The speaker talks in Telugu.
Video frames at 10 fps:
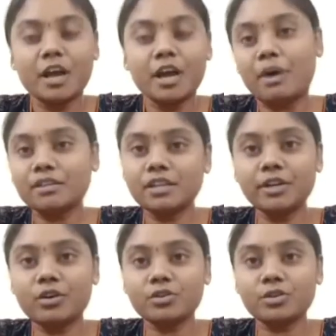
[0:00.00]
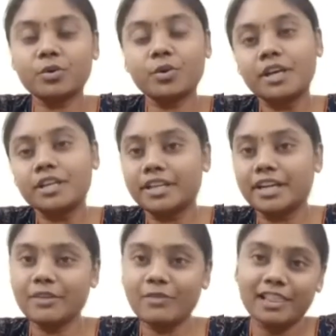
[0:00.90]
మరుసటి రోజు
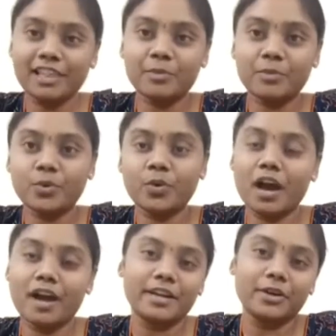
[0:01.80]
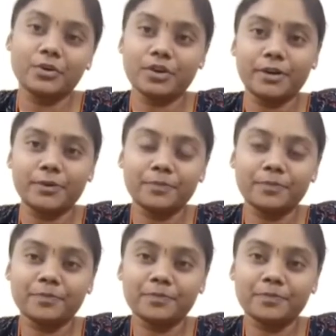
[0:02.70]
తిరిగి వెళ్దాము అని అనుకున్నాడు
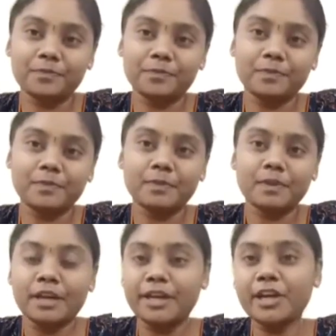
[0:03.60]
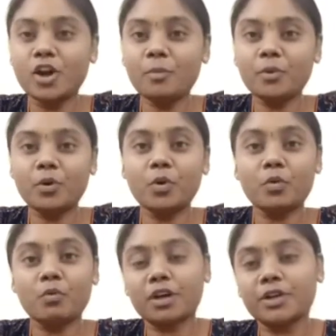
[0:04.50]
ఈలోపు
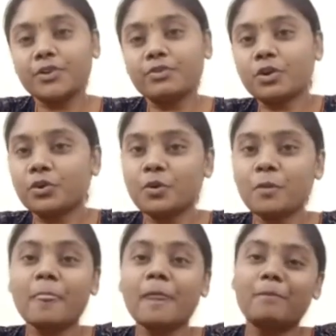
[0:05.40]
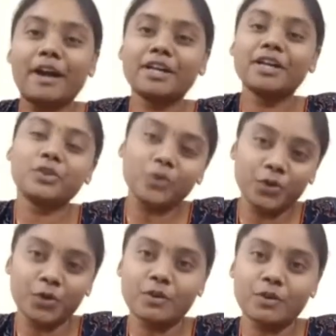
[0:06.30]
ఒక యువకుడు
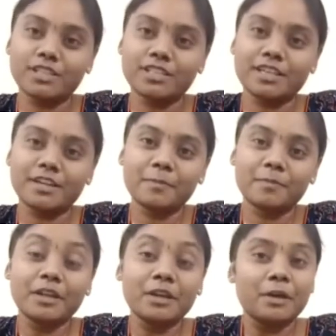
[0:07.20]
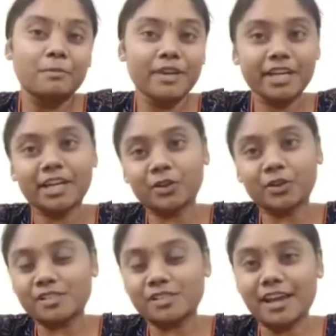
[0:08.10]
పరిగెత్తుకుంటూ వచ్చి మీరు ఇక్కడికి
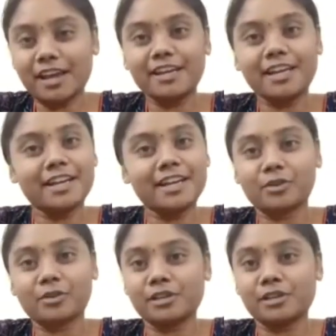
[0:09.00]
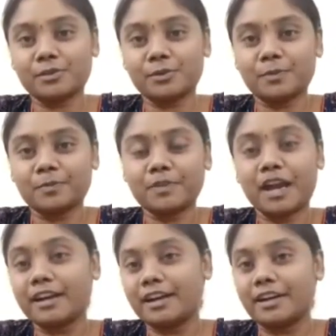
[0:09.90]
వస్తారని నాకు తెలుసు
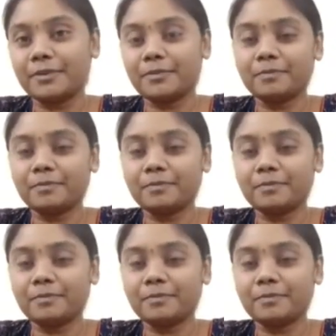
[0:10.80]
అని అన్నాడు